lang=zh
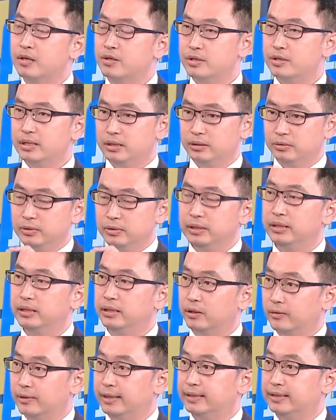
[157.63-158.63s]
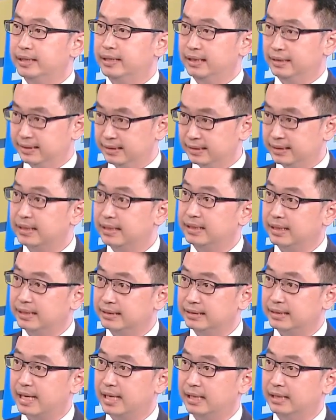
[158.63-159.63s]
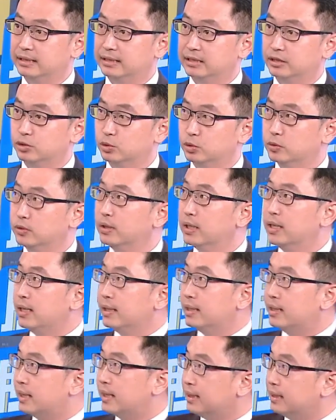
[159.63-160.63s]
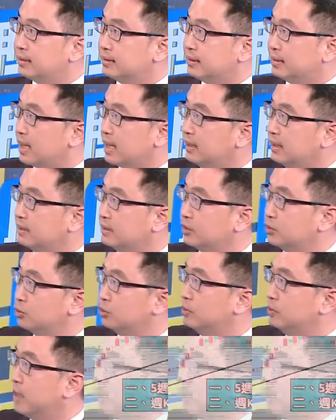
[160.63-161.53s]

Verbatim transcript: 所以问题的关键还是在纳斯达克指数。那纳斯达克指